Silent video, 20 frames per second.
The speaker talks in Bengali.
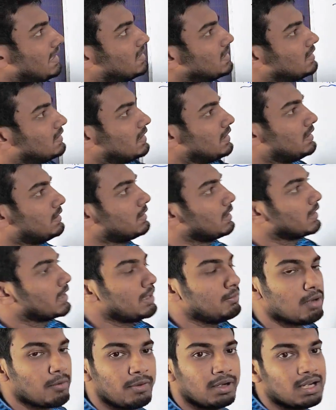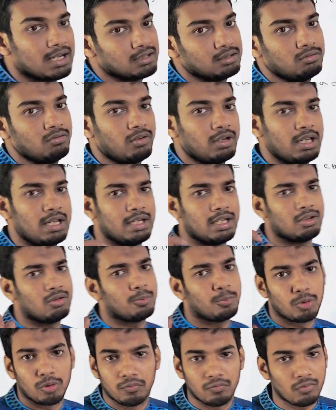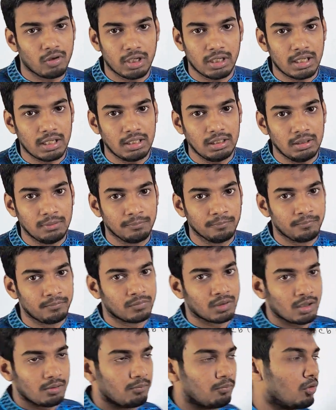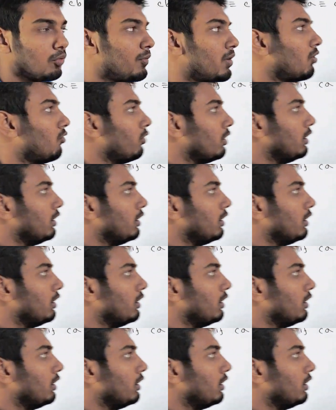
এই যে জিনিসটা কিভাবে কাজ করে এটা একটু প্রুফ করে দেই প্রুফটা